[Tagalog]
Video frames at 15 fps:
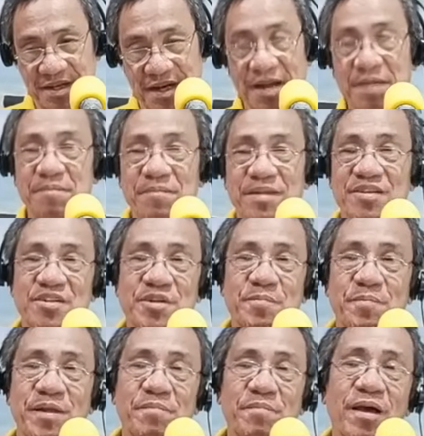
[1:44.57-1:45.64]
Ngem
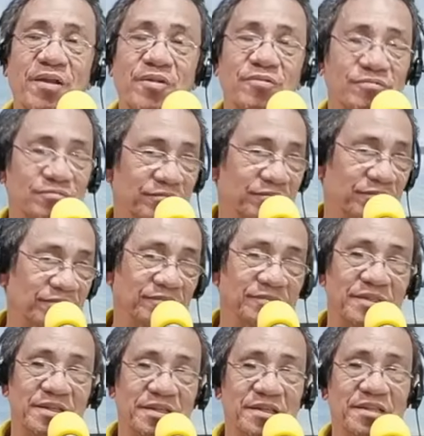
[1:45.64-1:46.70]
nasingpet manong.
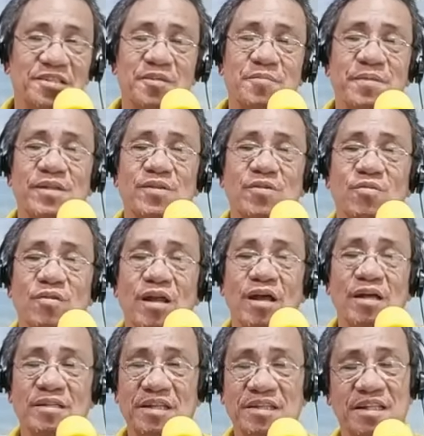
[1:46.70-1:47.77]
Nasingpet ko
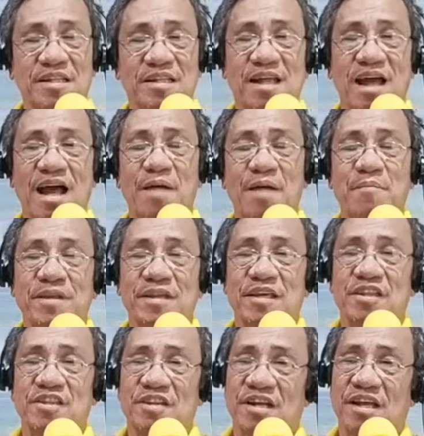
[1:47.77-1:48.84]
na tited na amin
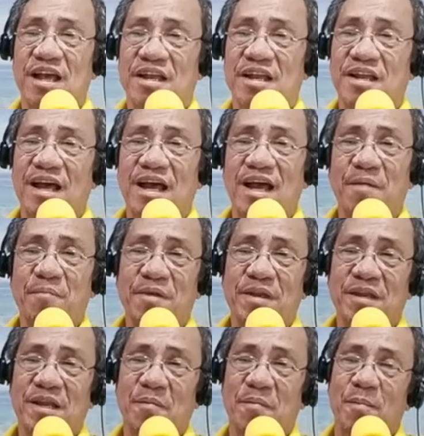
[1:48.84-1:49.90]
nga intriga na
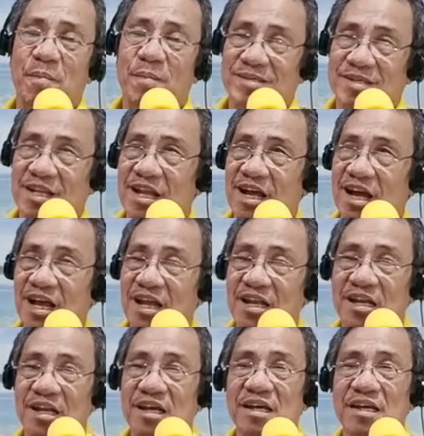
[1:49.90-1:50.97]
amin nga mapasadaan
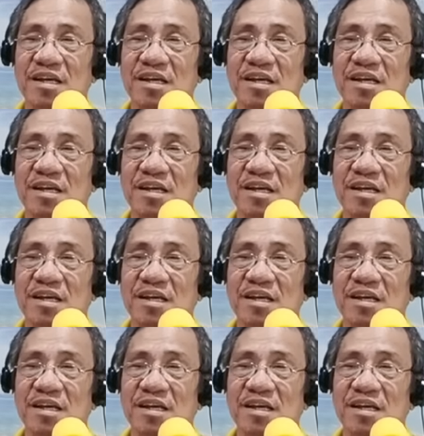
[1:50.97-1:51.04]
na.